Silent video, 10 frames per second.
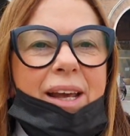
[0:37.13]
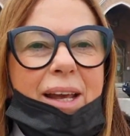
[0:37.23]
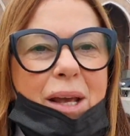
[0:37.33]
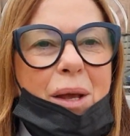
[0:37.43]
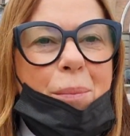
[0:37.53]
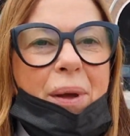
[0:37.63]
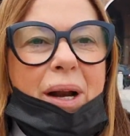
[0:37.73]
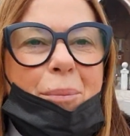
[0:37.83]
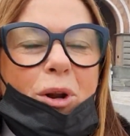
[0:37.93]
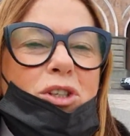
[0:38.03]
e per
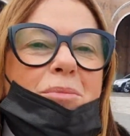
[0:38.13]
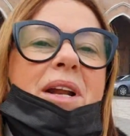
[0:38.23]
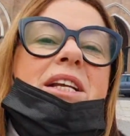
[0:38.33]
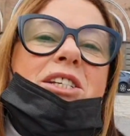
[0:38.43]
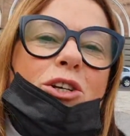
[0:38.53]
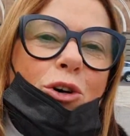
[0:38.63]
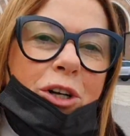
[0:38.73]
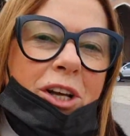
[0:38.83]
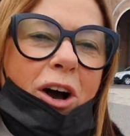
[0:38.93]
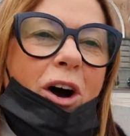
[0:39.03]
le prossime
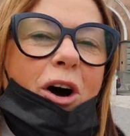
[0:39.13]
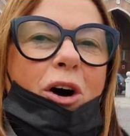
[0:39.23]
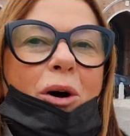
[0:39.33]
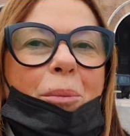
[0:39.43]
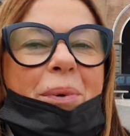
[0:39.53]
elezioni ho